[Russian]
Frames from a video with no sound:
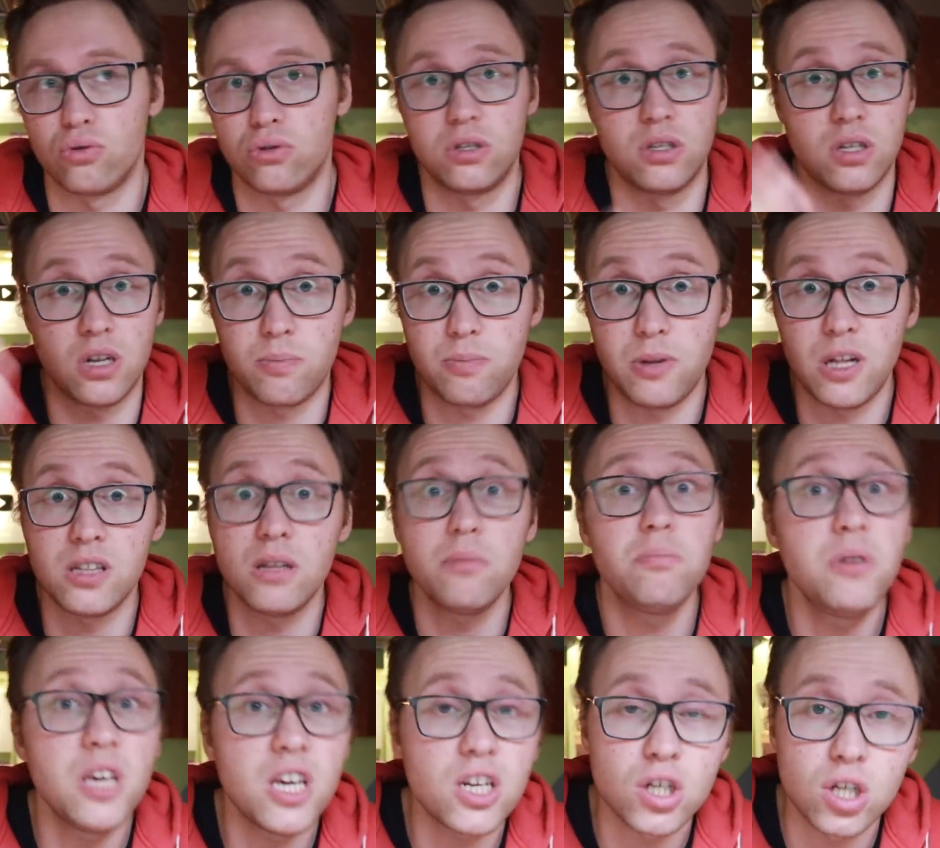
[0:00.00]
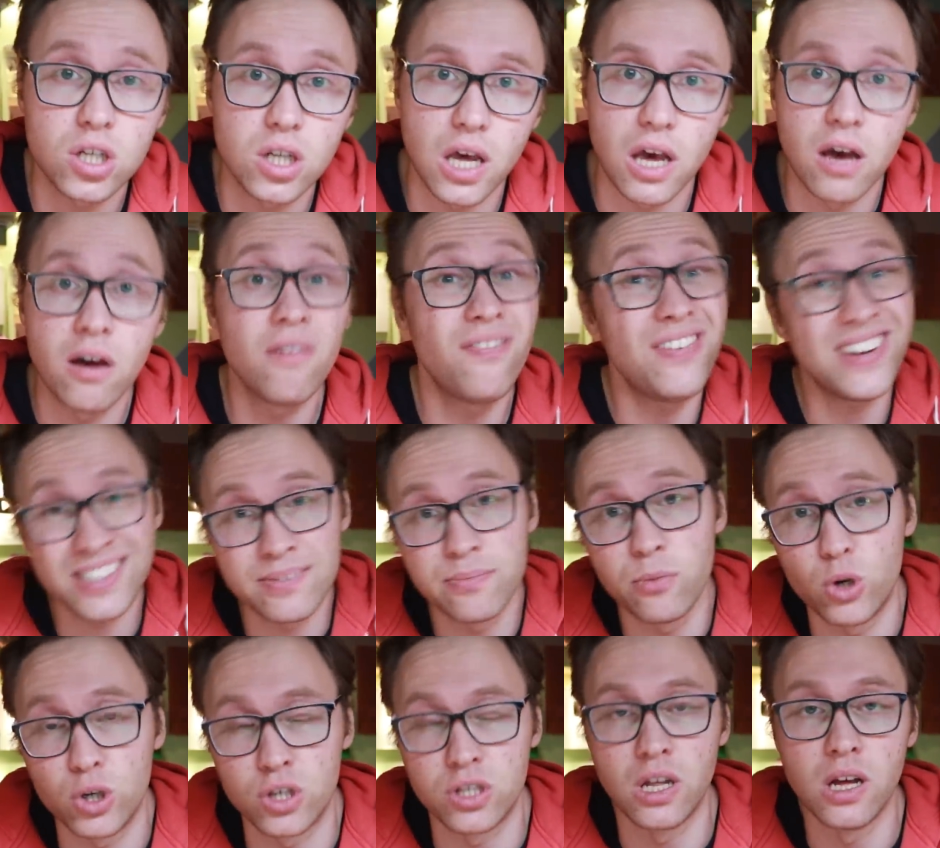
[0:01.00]
то есть зарплата бешеная,
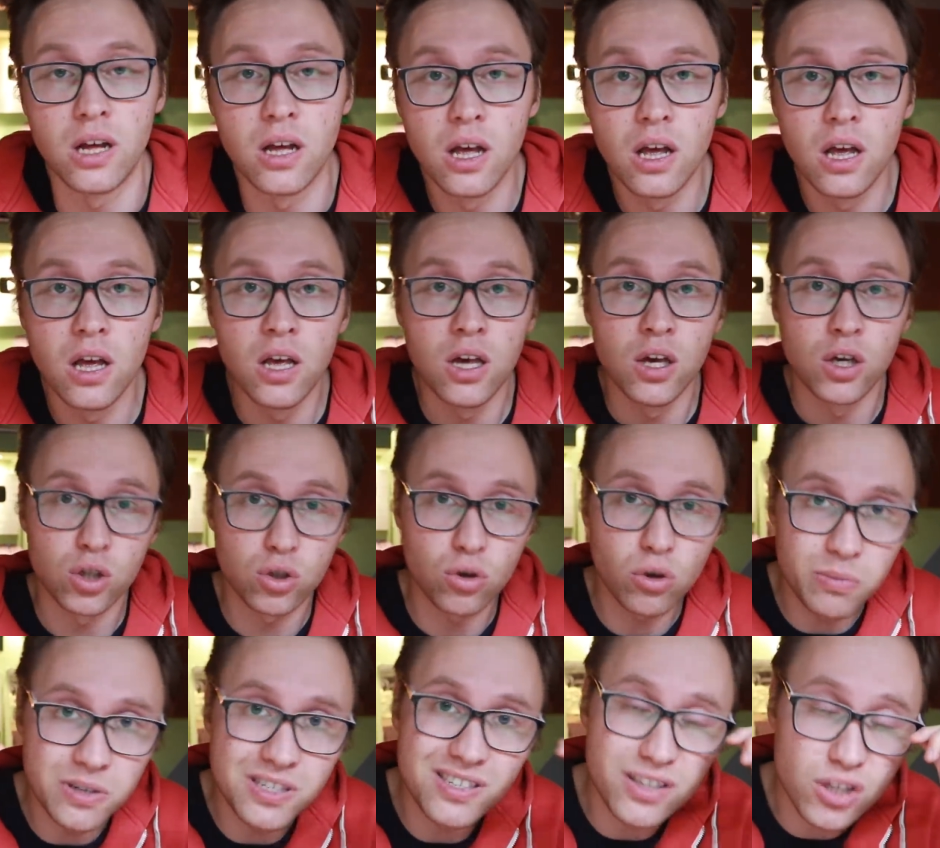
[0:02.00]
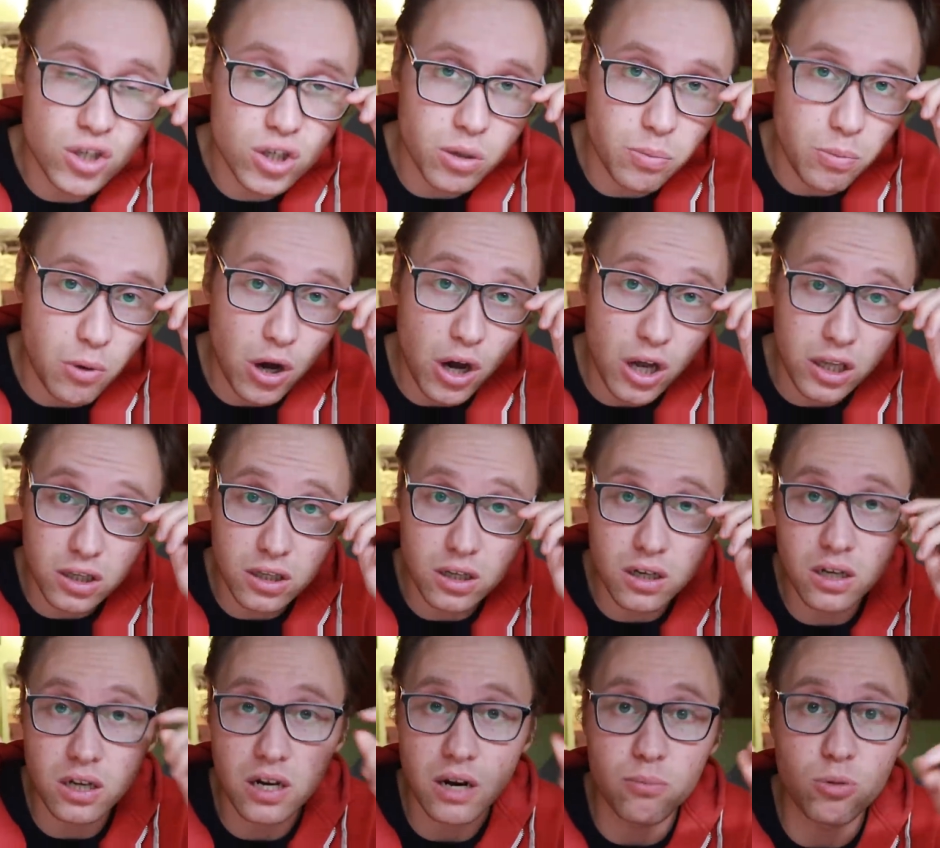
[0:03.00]
возможно. Что мы слышим от
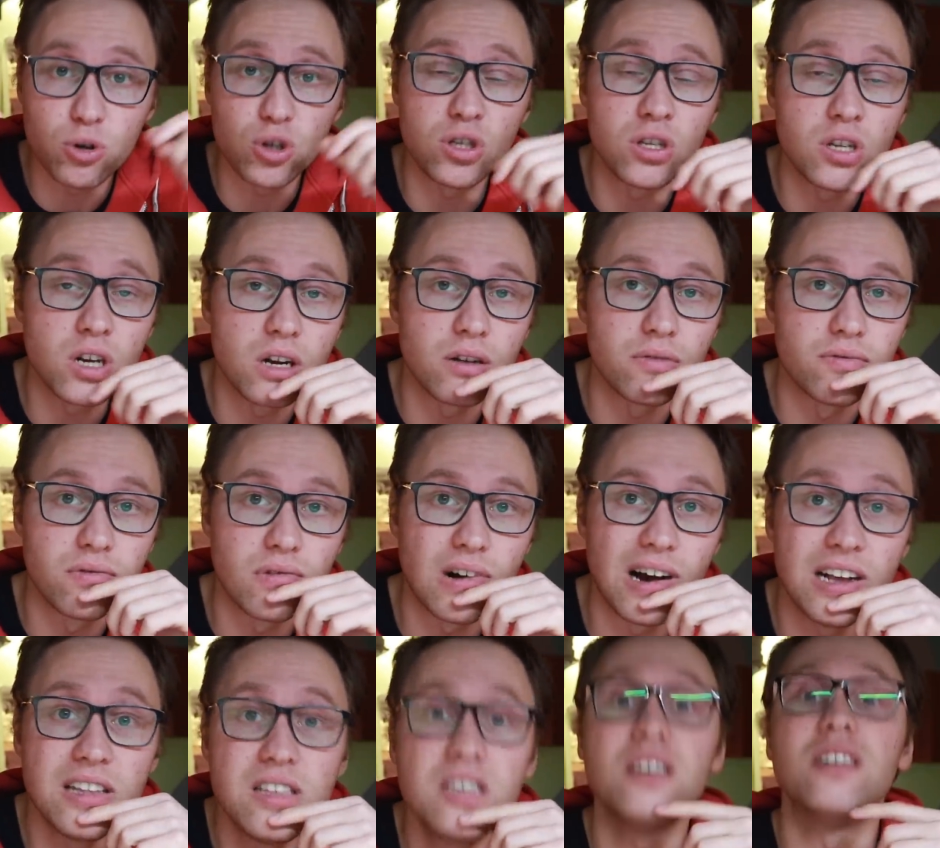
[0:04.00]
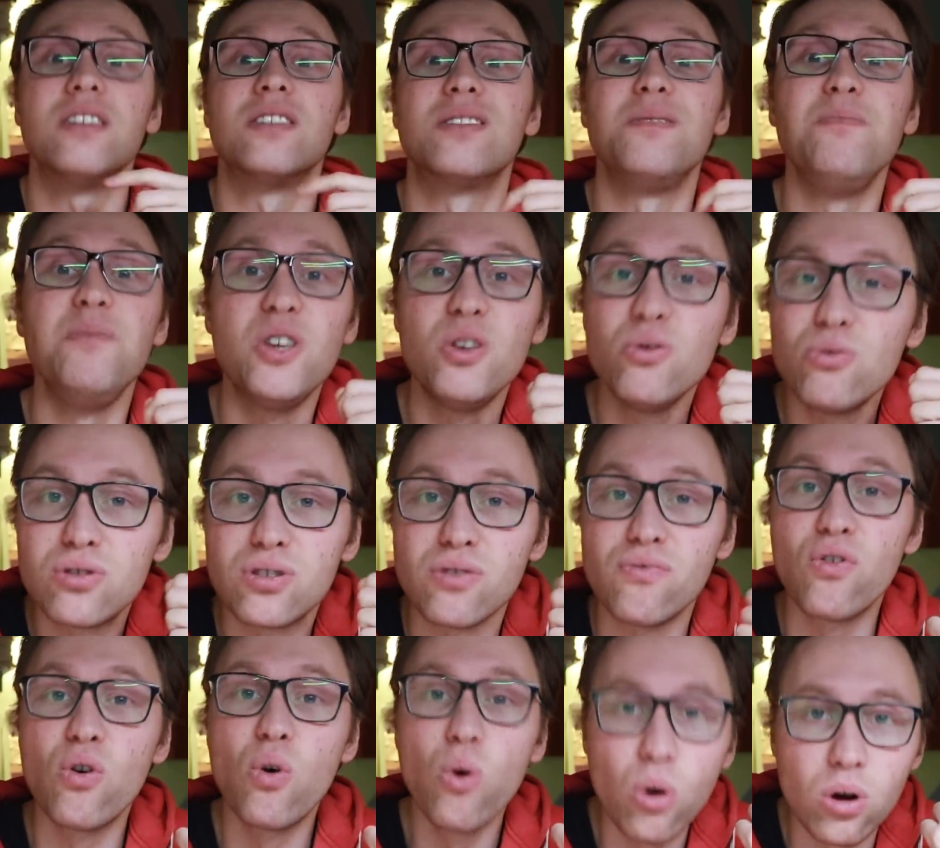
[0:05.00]
э, работников? Они смеются
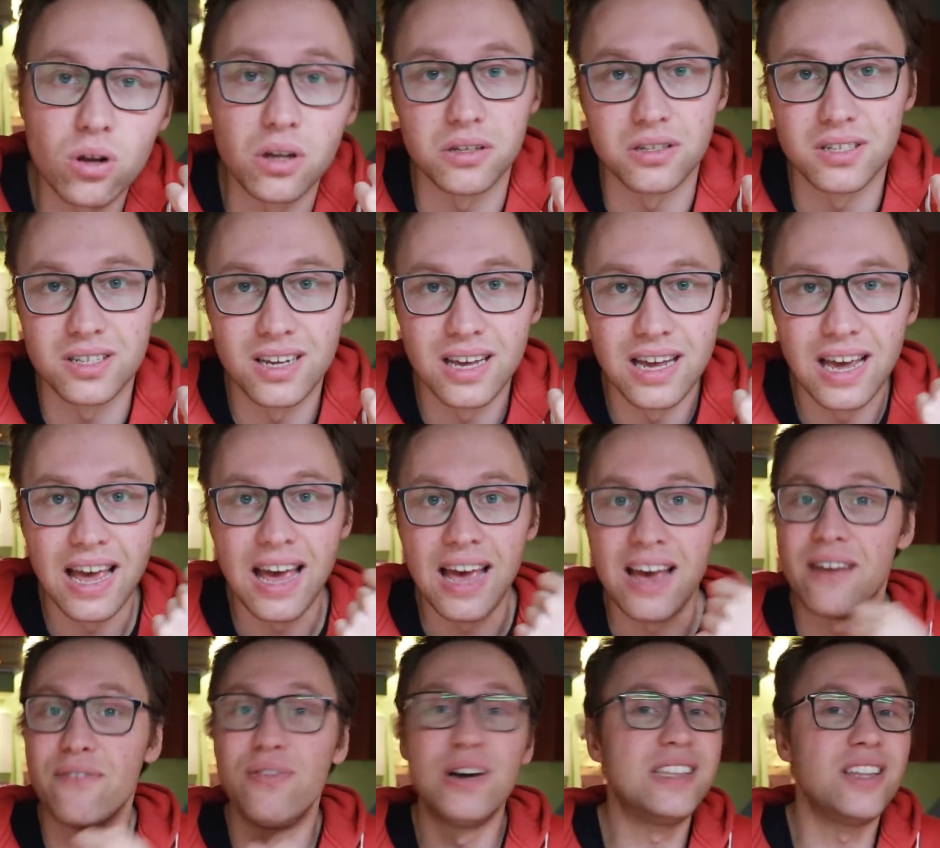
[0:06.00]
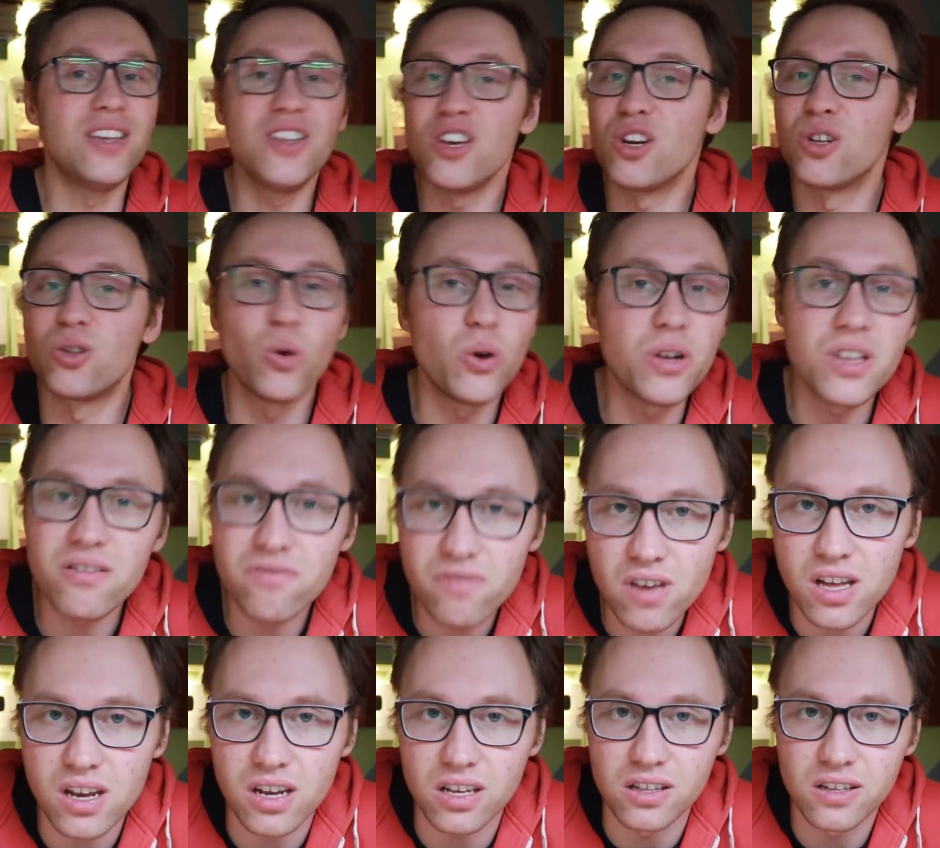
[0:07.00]
в голос. В это никто не
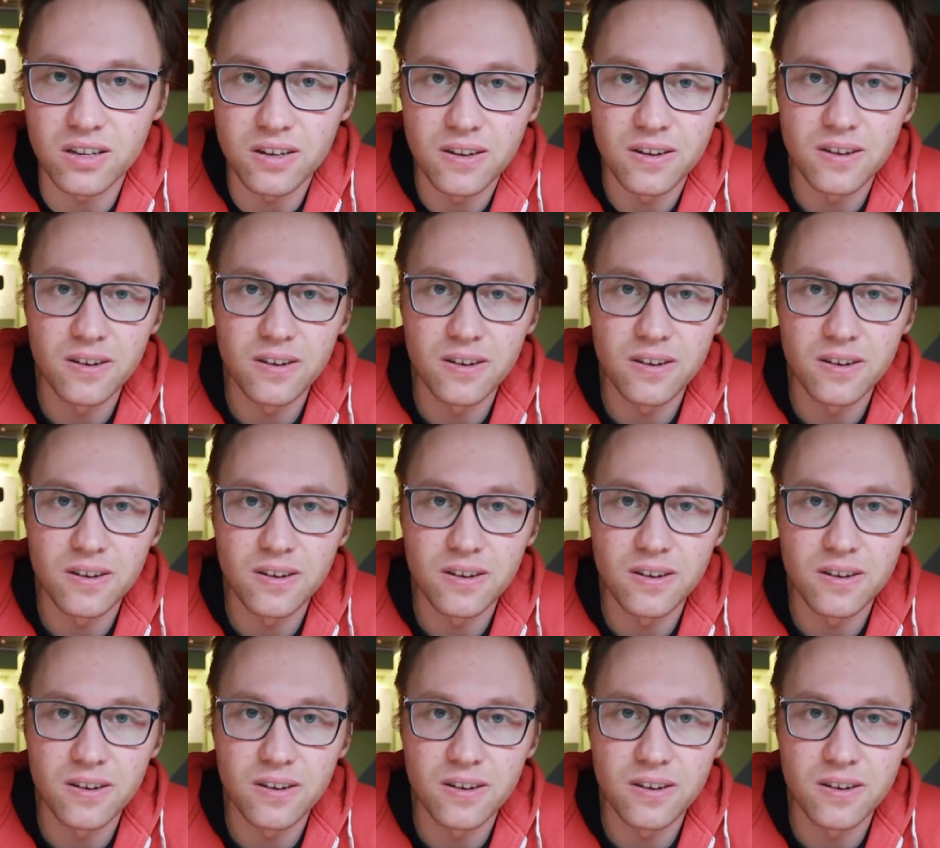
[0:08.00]
верит.